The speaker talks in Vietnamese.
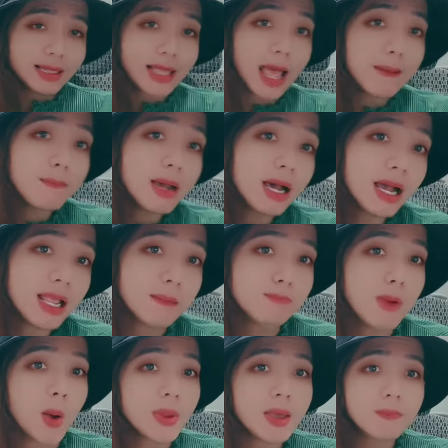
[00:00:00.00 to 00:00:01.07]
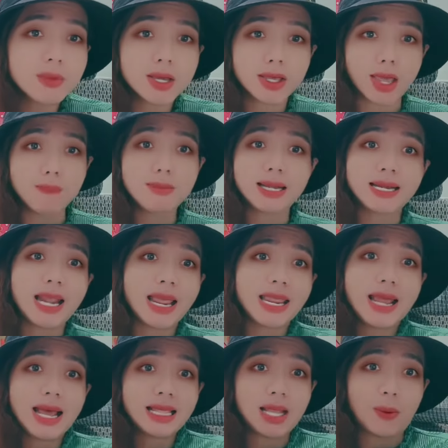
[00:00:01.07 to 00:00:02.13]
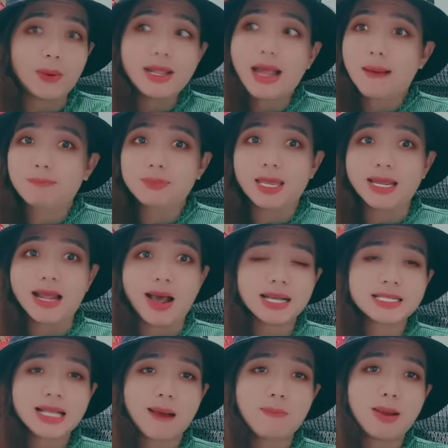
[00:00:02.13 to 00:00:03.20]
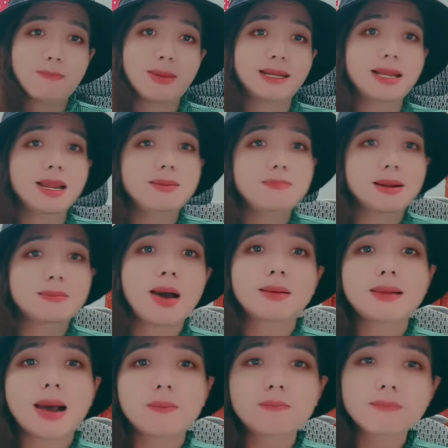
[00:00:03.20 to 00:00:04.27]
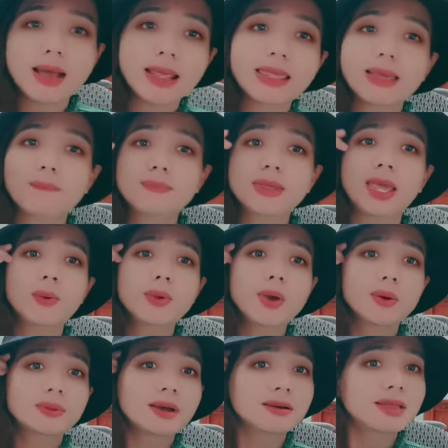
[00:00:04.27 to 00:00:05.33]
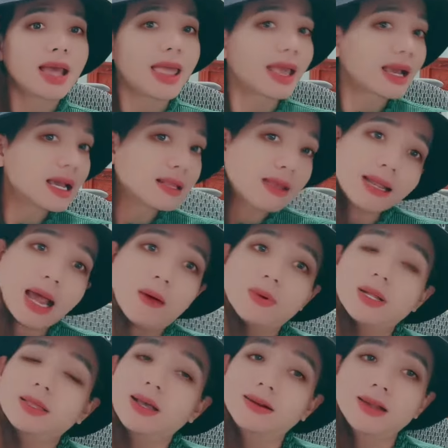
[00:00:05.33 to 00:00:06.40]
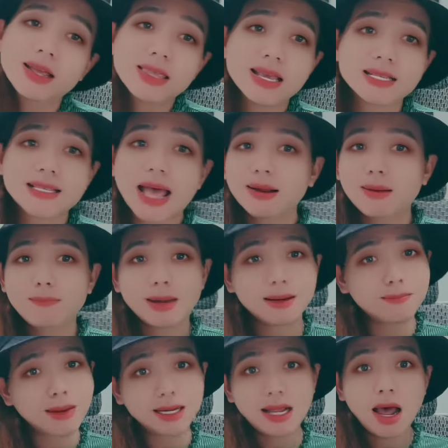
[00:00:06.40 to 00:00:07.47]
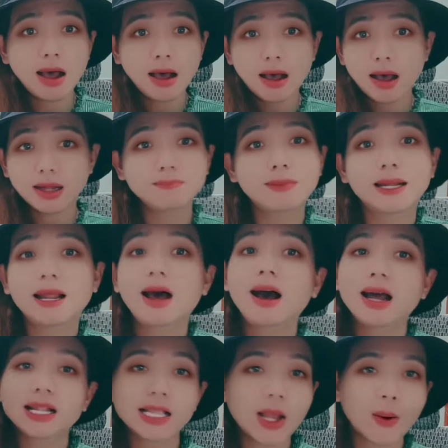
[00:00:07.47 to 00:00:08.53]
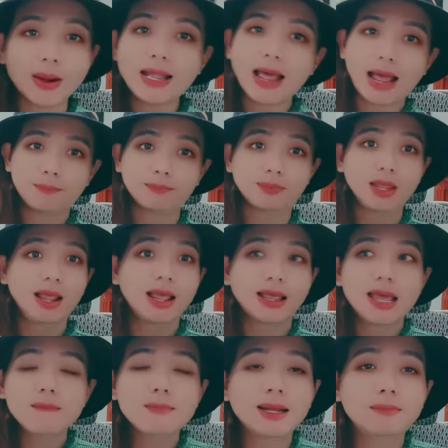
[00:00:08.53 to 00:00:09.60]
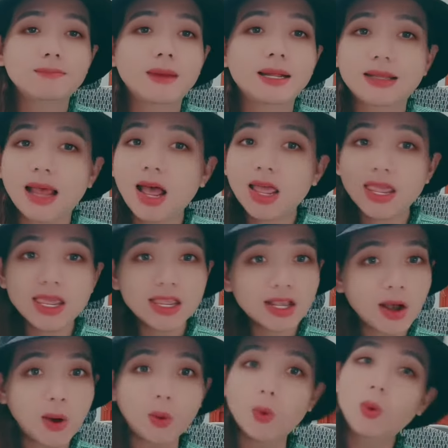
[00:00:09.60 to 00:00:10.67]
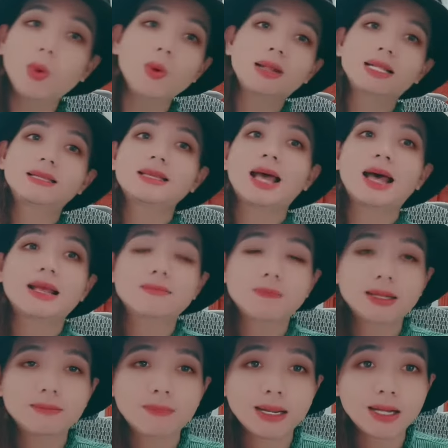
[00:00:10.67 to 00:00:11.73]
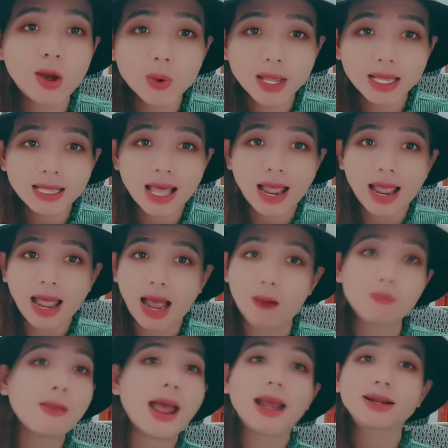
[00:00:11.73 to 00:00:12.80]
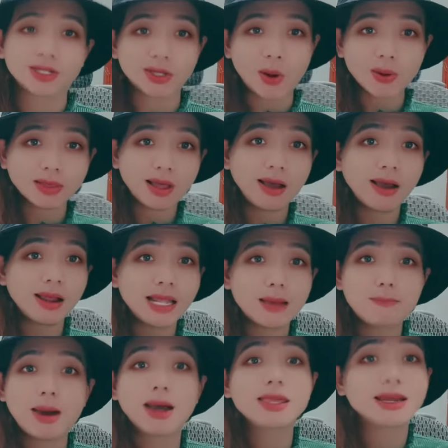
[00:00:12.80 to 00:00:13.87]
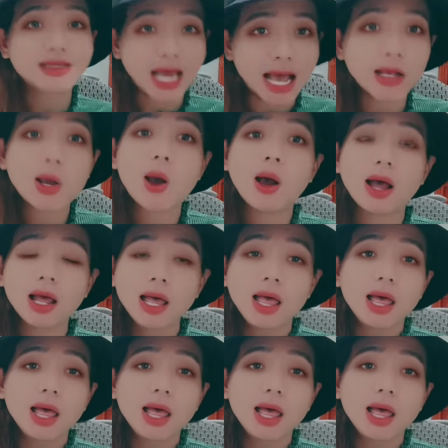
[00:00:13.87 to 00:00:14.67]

tám ơi bộ giống như kiểu mình gây ra lỗi lầm gì đó cái xong rồi mình đi mình bao đóng mấy trăm triệu vô từ thiện cái bắt đầu là từ đó về sau là mình mình hết mình hết lỗi lầm cái mình mình sẽ y cũ mình xài mình mình ok la không ai được nói tới là bởi vì đã có